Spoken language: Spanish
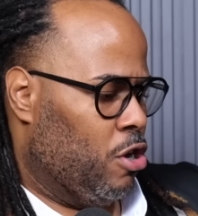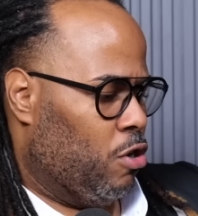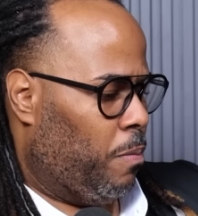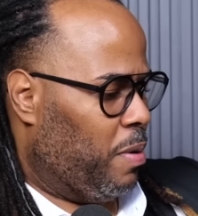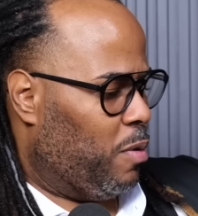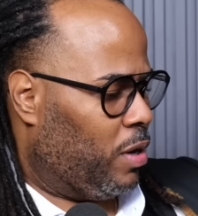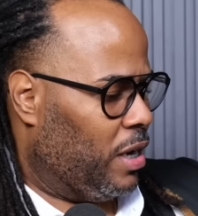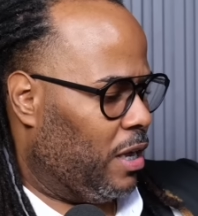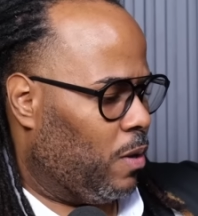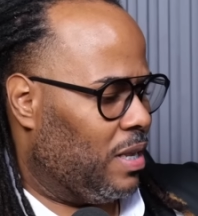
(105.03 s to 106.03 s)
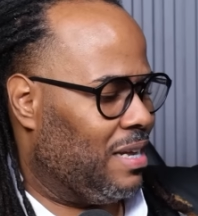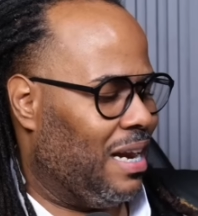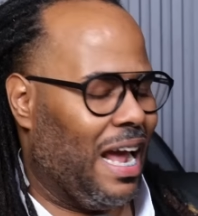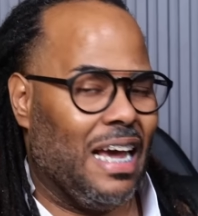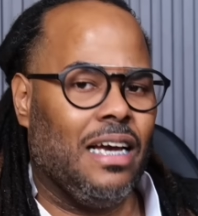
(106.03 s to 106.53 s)
Lo primero que quiero
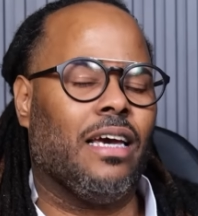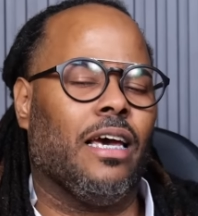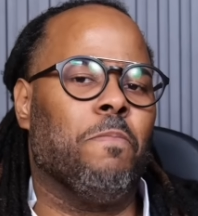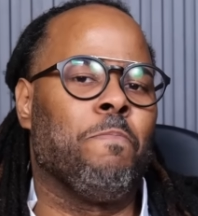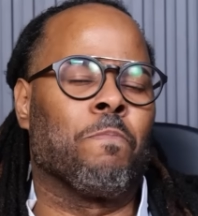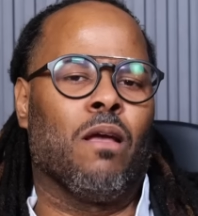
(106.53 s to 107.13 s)
decir es que